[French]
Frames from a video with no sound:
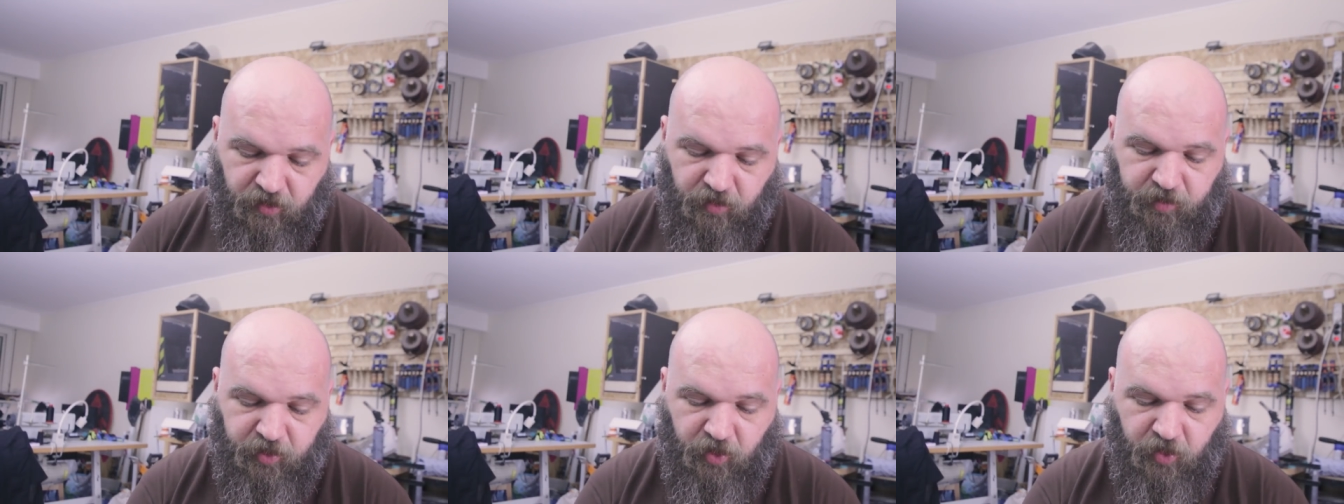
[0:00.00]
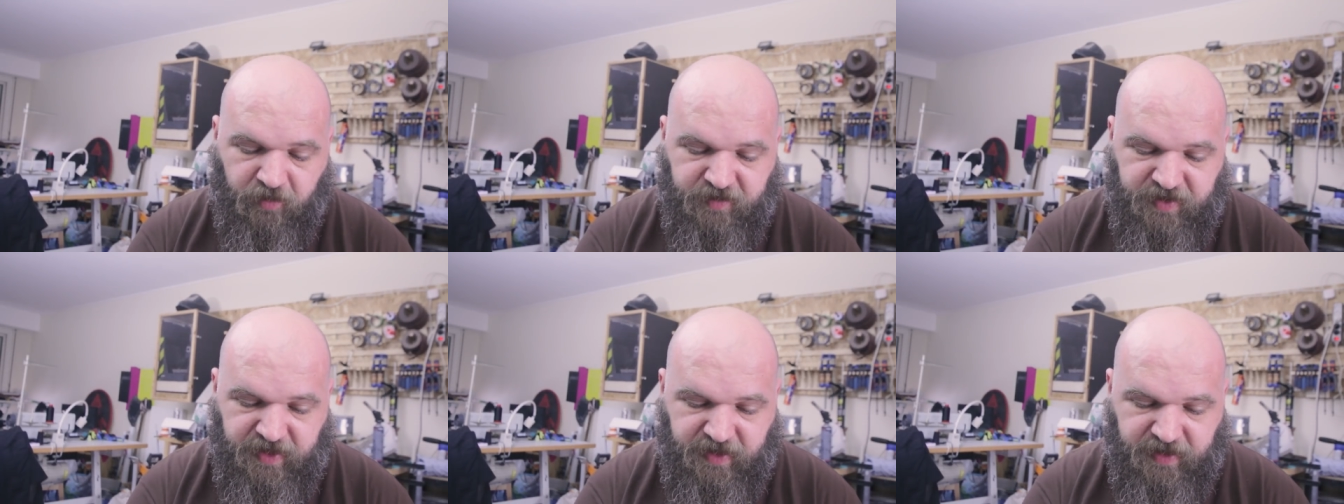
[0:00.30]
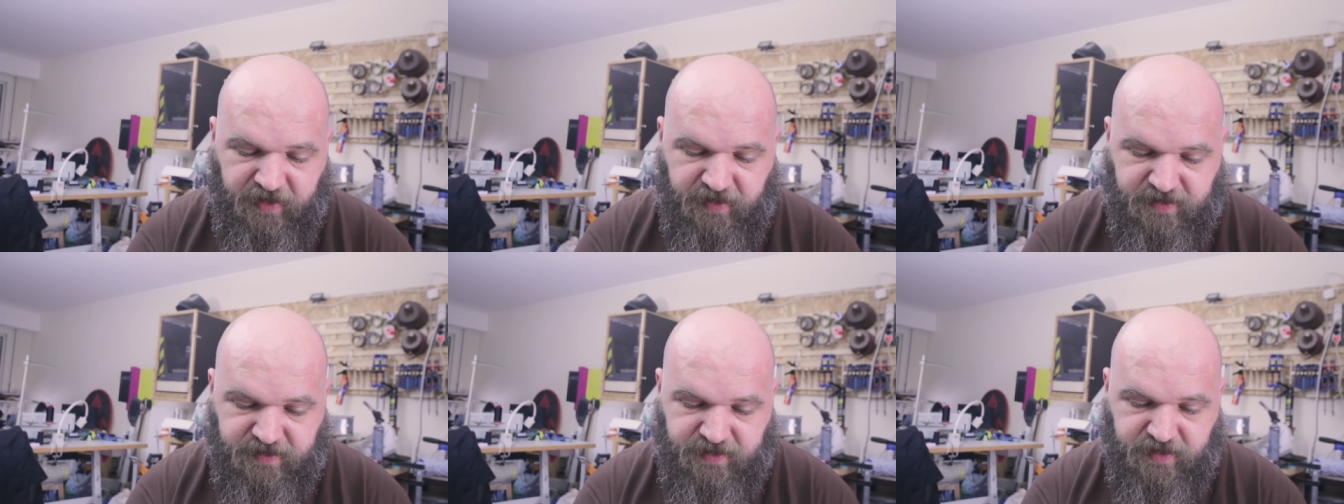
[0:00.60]
Le
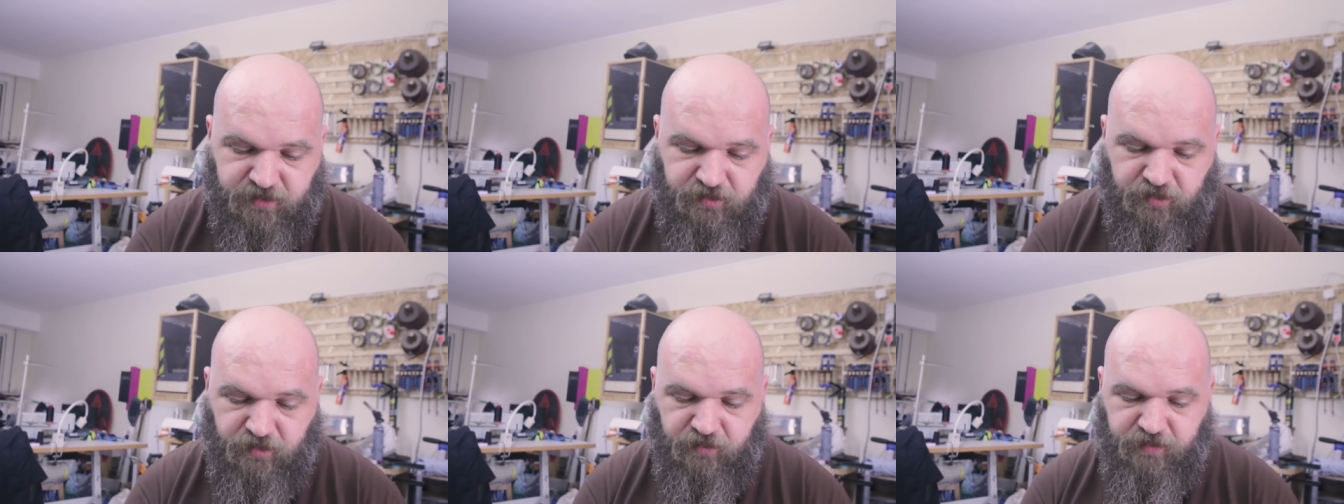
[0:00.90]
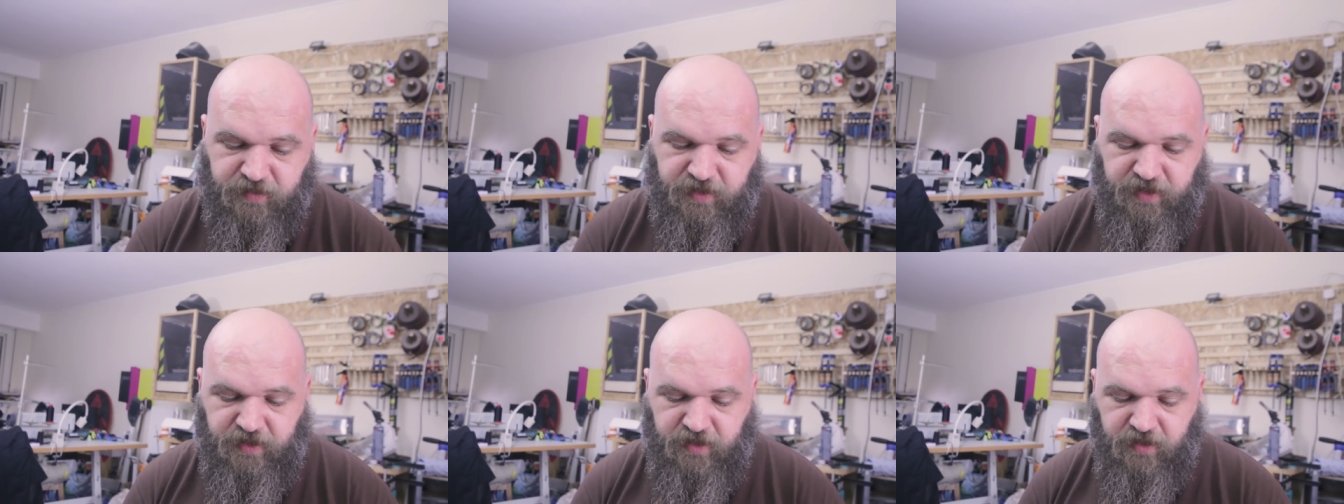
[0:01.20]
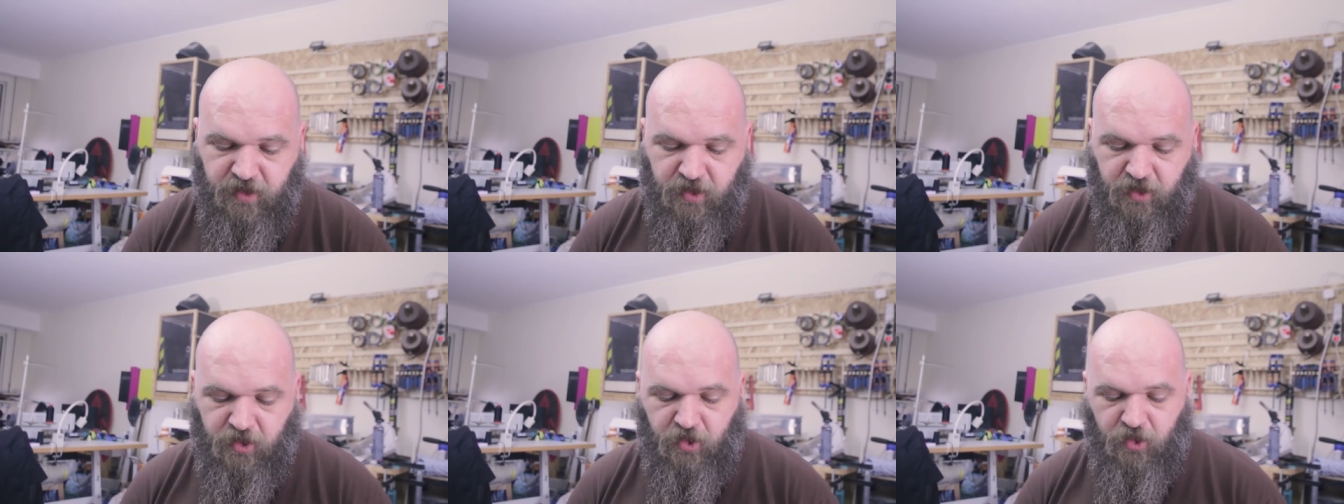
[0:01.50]
premier, c'est celui
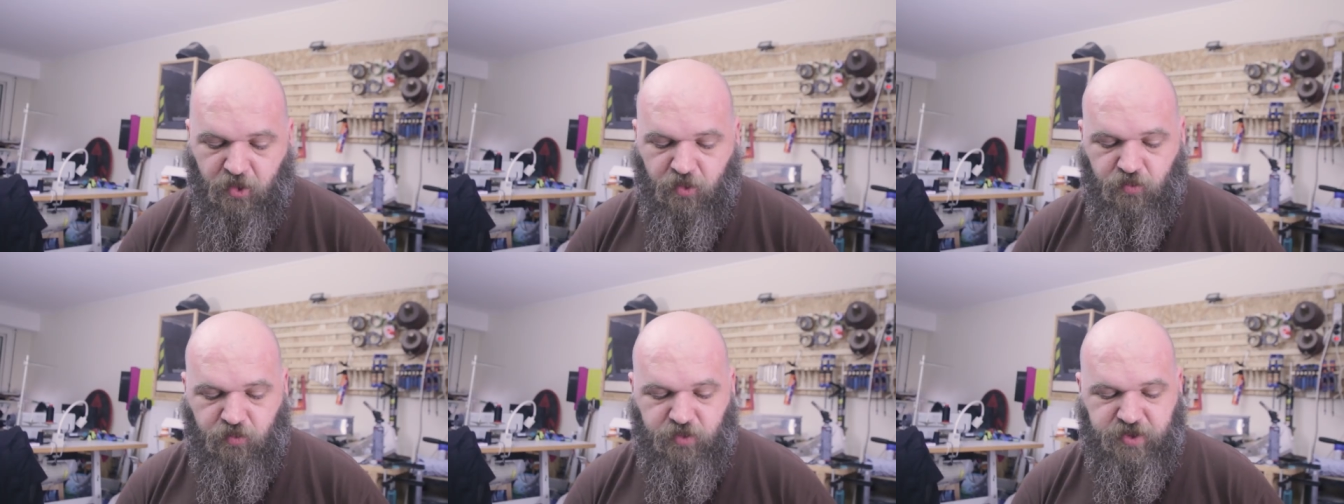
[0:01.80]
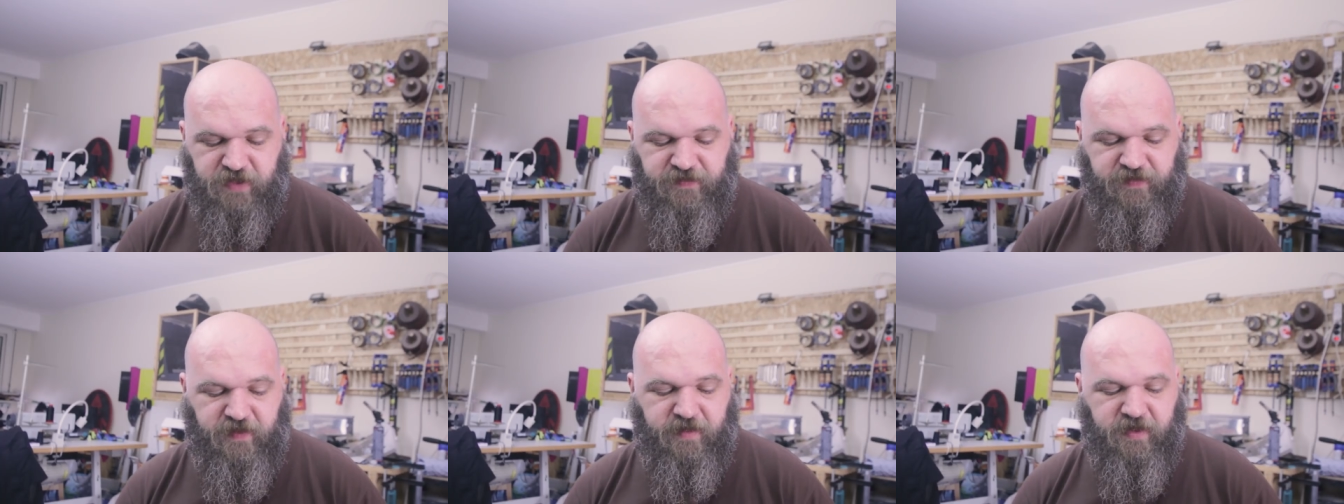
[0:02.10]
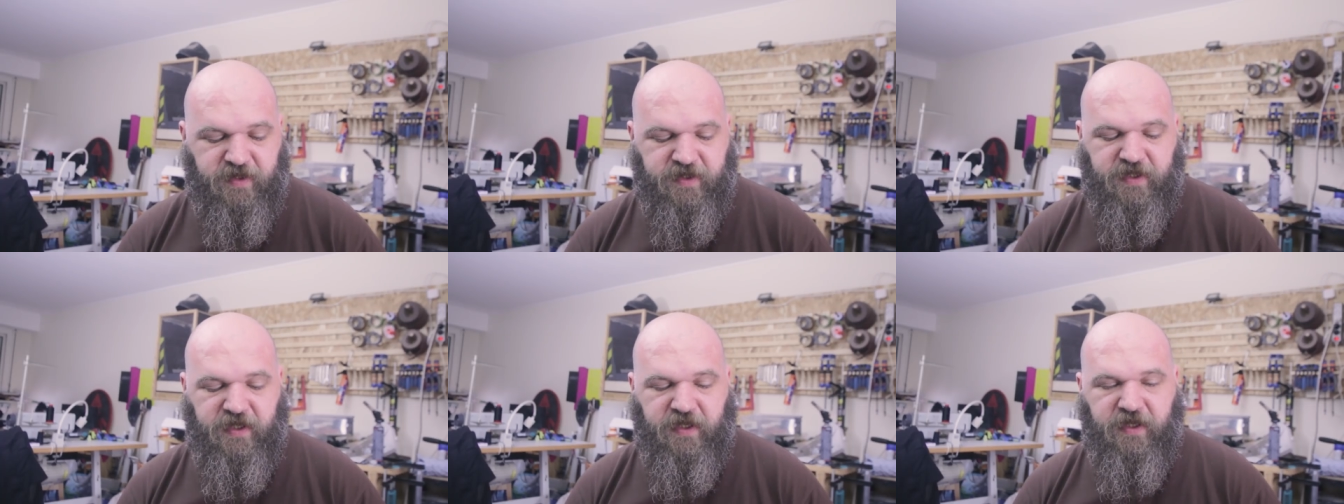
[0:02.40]
où j'ai
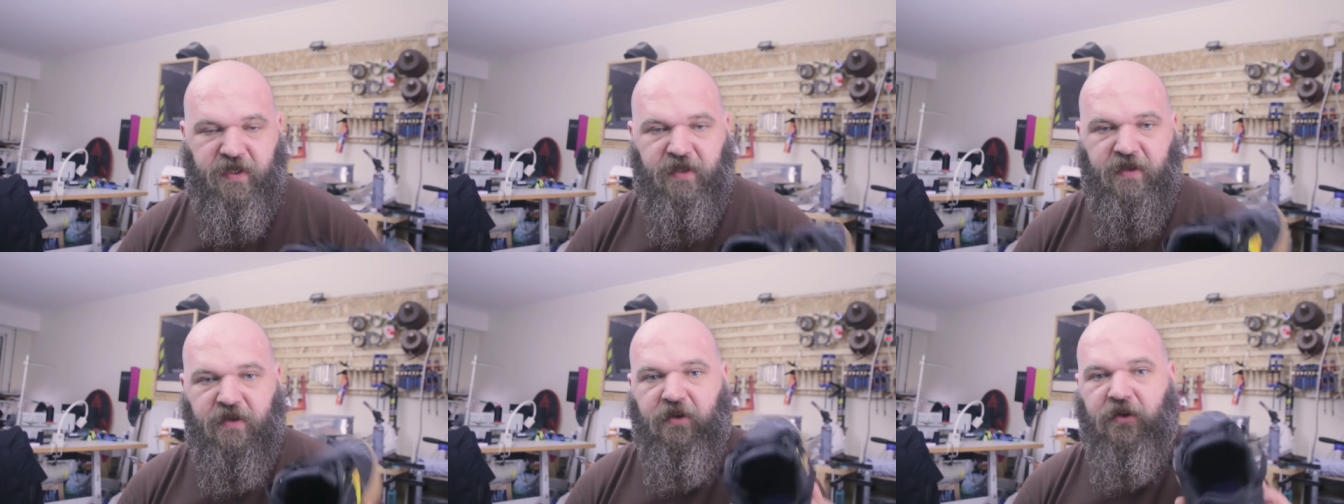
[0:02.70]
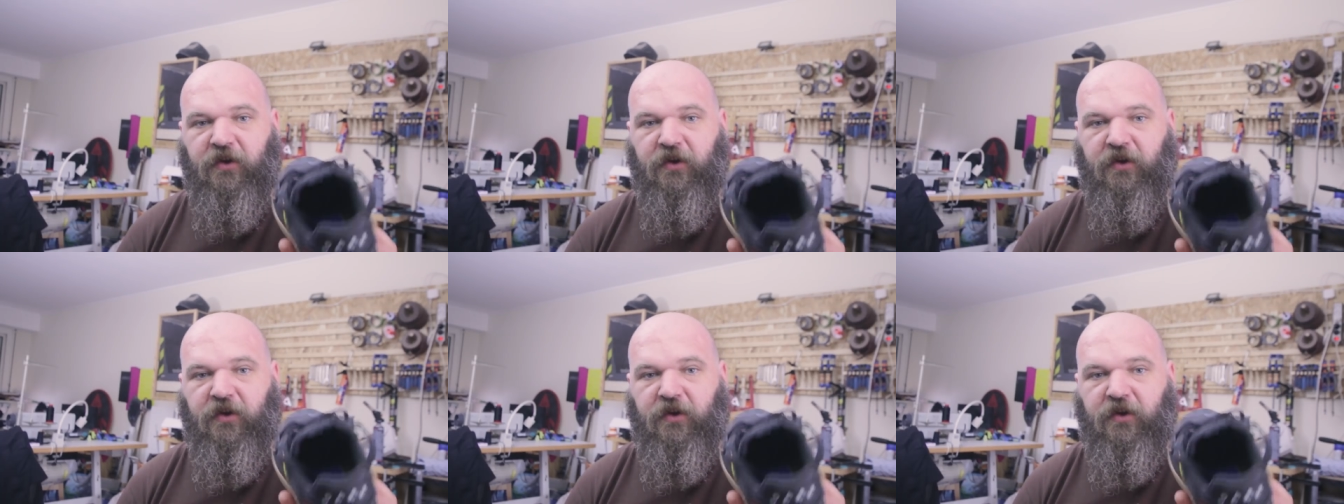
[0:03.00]
fabriqué